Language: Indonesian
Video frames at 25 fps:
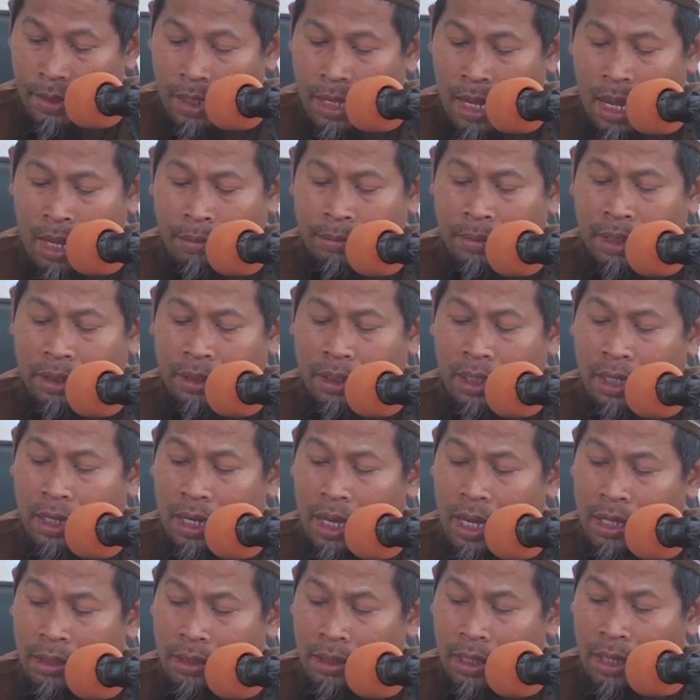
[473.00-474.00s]

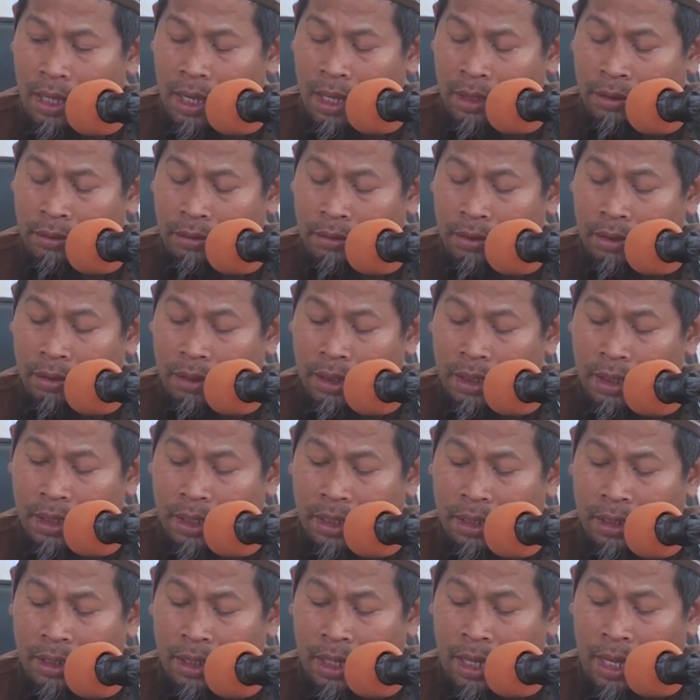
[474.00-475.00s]
Amitil adza Antori
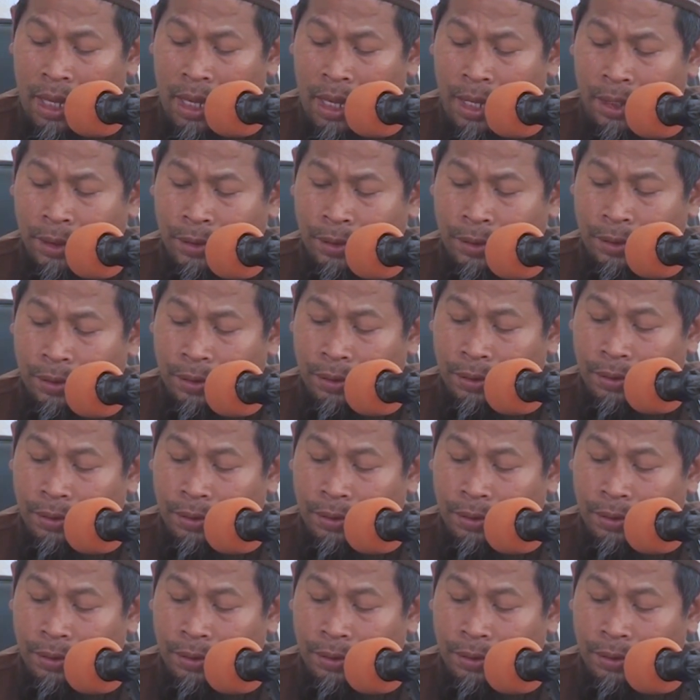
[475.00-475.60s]
tariqin nas